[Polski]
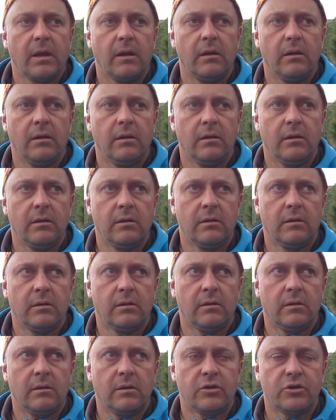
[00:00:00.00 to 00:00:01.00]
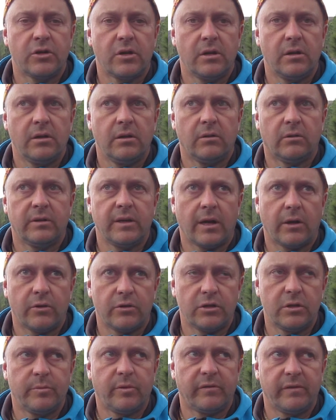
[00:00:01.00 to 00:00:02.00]
i e, jeżeli od
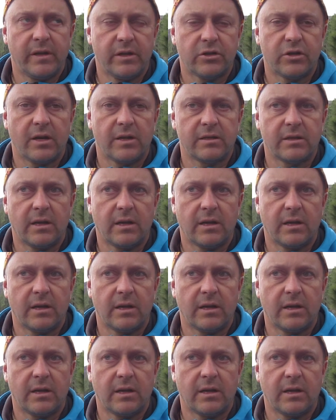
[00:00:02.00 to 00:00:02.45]
jakości powietrza